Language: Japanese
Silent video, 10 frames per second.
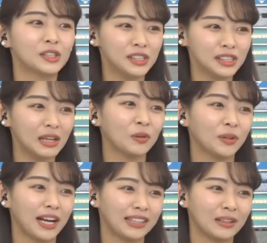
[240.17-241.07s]
ついたこ
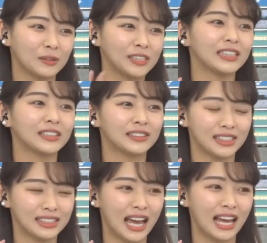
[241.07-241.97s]
とがあったら教えてく
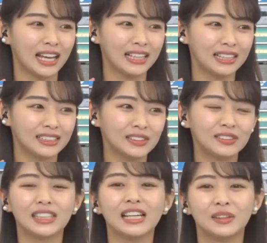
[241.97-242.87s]
ださいそ
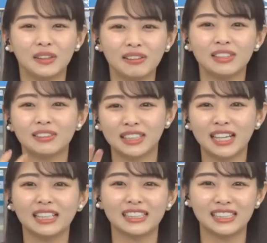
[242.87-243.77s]
うじゃない時はそうじゃ
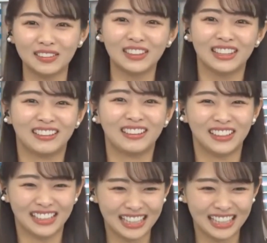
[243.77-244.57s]
ないですよっていうふうに